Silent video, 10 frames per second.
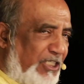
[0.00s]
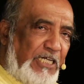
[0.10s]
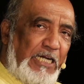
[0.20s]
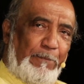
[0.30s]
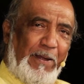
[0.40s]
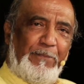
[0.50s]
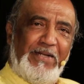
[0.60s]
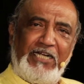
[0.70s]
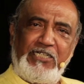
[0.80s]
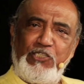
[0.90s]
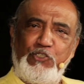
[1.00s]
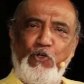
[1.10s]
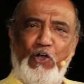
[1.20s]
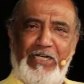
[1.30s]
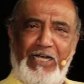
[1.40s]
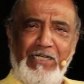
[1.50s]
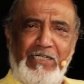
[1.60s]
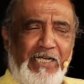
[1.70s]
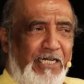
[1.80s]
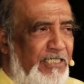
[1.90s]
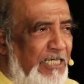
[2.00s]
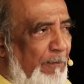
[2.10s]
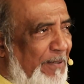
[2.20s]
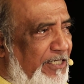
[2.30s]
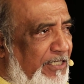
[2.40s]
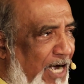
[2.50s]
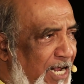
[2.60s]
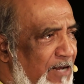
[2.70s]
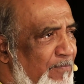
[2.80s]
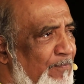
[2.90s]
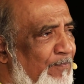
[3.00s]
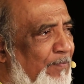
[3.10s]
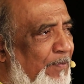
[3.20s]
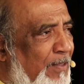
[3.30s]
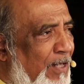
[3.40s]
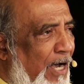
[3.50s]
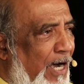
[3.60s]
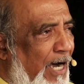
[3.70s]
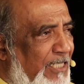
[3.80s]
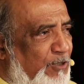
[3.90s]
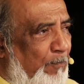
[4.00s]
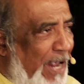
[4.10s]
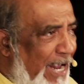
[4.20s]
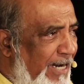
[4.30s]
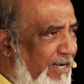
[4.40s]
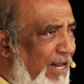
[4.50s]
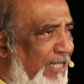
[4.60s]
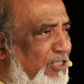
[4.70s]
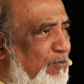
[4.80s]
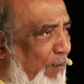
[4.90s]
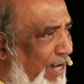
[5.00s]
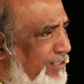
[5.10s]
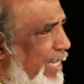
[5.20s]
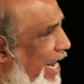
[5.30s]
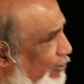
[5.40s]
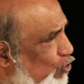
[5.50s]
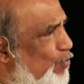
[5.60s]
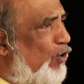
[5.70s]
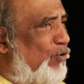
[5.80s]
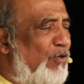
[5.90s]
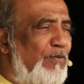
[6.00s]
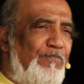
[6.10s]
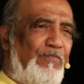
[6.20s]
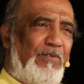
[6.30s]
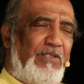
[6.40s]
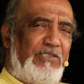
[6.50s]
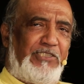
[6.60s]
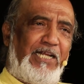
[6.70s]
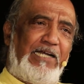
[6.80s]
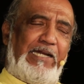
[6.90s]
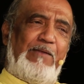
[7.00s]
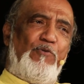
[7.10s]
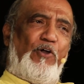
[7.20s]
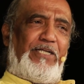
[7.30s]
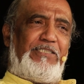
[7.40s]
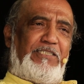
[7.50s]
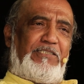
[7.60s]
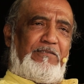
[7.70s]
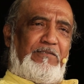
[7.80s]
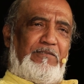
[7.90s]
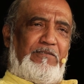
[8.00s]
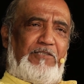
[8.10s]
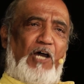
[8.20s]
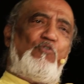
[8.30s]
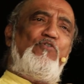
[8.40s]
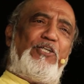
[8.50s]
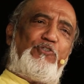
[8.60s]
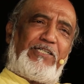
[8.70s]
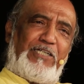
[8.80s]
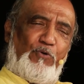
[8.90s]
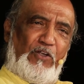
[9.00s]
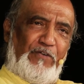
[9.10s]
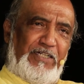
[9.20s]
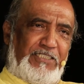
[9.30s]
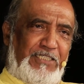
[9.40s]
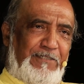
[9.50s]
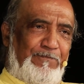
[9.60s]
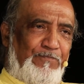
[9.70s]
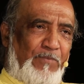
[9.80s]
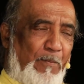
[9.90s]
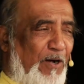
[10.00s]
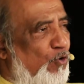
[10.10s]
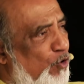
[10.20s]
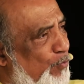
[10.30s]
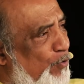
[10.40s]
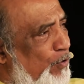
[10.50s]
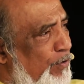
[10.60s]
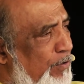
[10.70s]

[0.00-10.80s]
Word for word: শিল্পে বিরাট কিচ্ছু হয় না শিল্পের টাইম আর স্প্যান অ্যান্ড স্পেস এত বড় যারা ক্লেম করে যে দারুণ কিছু একটা করে ফেলেছি বা করব